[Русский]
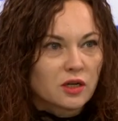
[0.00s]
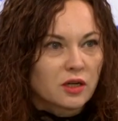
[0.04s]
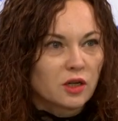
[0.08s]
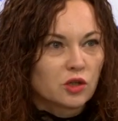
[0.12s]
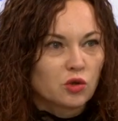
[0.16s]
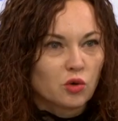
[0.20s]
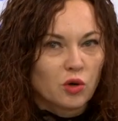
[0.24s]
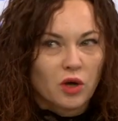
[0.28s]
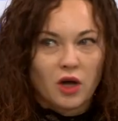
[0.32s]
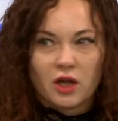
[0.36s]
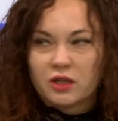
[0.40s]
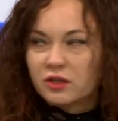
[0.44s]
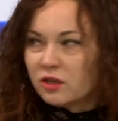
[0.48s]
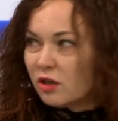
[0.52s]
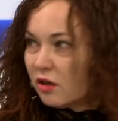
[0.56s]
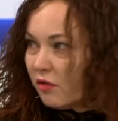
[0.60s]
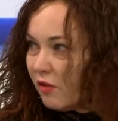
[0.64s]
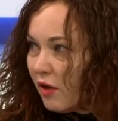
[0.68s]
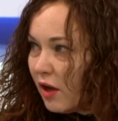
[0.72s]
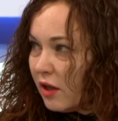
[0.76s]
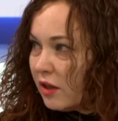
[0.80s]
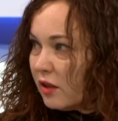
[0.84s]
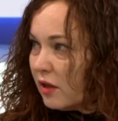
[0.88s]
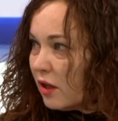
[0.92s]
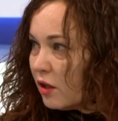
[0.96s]
которые
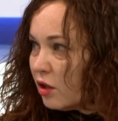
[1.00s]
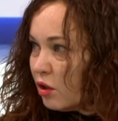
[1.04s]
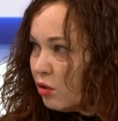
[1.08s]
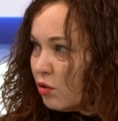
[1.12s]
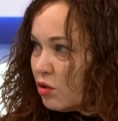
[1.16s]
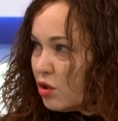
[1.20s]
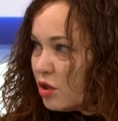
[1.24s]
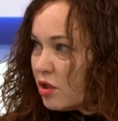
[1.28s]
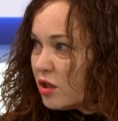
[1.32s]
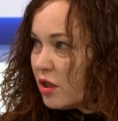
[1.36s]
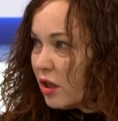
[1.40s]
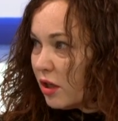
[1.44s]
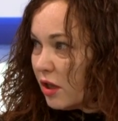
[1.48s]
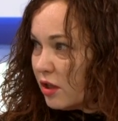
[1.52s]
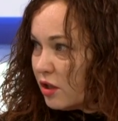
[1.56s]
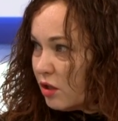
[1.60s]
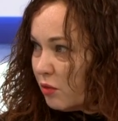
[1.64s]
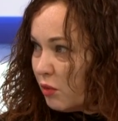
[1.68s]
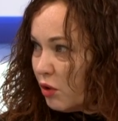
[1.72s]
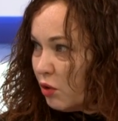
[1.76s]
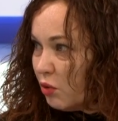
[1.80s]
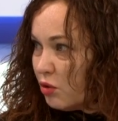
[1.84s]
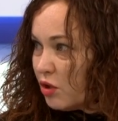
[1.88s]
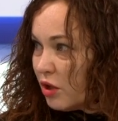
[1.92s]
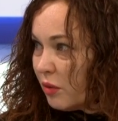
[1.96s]
адекватно относятся к
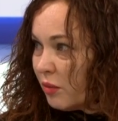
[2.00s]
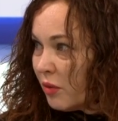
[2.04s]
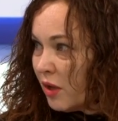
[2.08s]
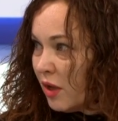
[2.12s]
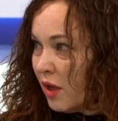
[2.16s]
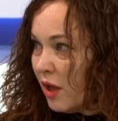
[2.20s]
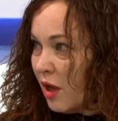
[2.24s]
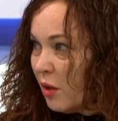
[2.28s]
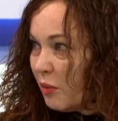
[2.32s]
этим людям.